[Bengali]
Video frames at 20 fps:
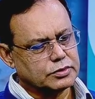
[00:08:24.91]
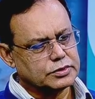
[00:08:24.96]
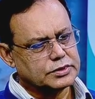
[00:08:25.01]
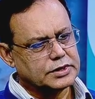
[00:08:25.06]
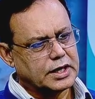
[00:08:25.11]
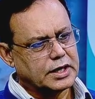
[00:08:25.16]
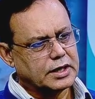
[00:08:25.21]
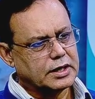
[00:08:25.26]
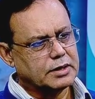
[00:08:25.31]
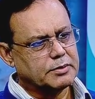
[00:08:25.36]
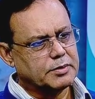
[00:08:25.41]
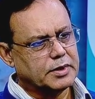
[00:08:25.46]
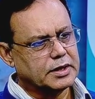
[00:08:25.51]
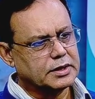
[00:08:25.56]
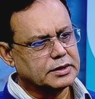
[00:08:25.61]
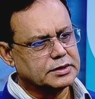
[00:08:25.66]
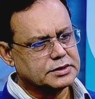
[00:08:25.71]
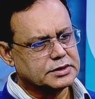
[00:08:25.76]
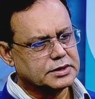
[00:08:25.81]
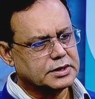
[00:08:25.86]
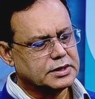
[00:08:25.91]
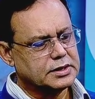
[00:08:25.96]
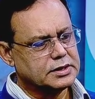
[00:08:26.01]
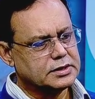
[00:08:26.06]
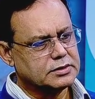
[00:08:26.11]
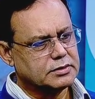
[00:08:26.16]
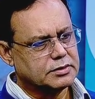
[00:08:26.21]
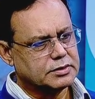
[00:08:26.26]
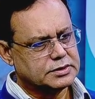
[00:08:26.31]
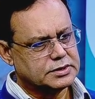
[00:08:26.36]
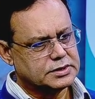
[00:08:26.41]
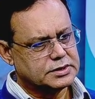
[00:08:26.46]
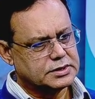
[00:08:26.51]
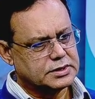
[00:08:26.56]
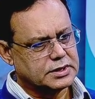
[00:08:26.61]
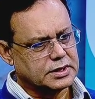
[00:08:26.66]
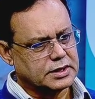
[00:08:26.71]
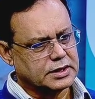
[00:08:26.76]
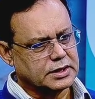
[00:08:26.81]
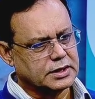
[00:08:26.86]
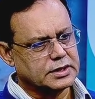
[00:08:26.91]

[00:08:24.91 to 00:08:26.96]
কোনো জায়গায় বাংলাদেশকে নিয়ে যাওয়ার চেষ্টা